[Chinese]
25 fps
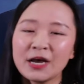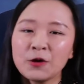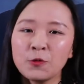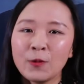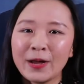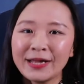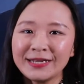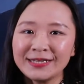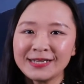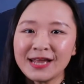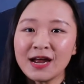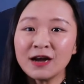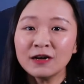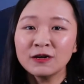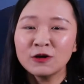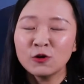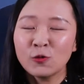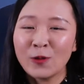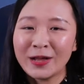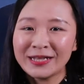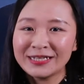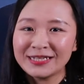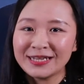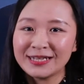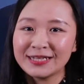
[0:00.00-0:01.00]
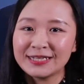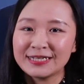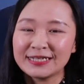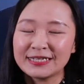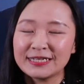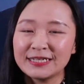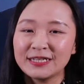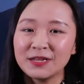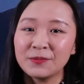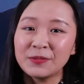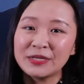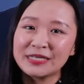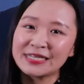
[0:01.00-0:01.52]
讲完第二个关键
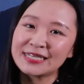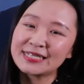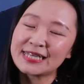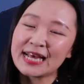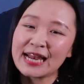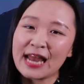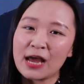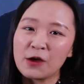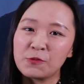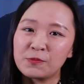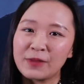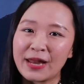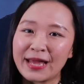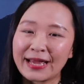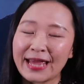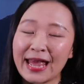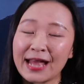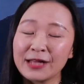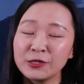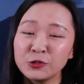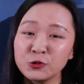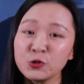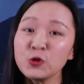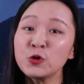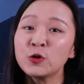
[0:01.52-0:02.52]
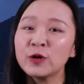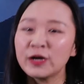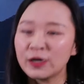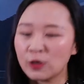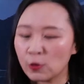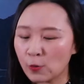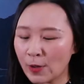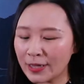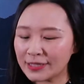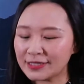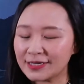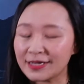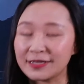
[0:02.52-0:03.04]
词，那么接下来我们来看最后一个
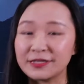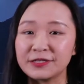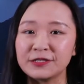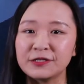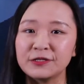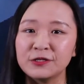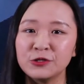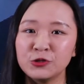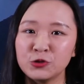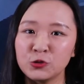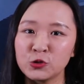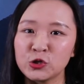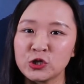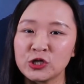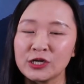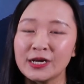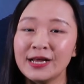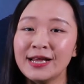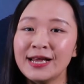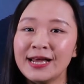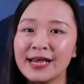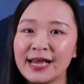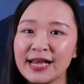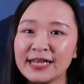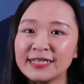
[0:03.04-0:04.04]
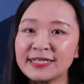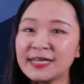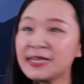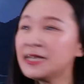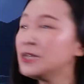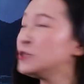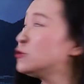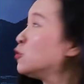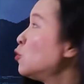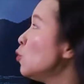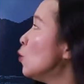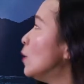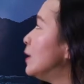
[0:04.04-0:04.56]
关键词，就是
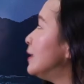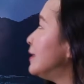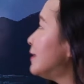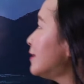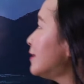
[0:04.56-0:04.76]
SAT 作文